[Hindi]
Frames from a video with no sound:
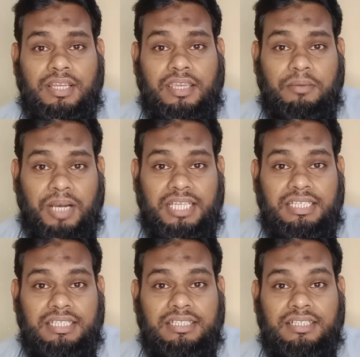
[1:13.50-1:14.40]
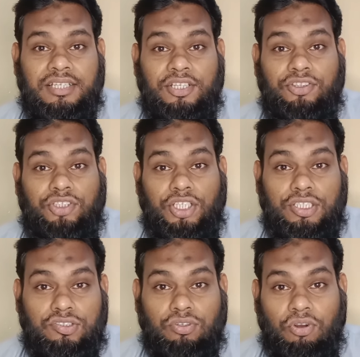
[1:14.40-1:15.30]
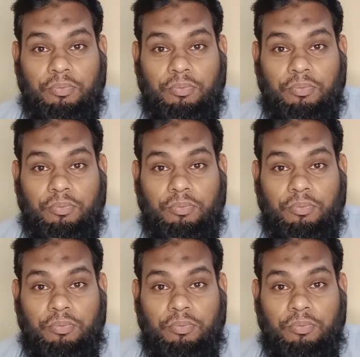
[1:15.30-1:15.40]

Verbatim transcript: कि भाई तीन सौ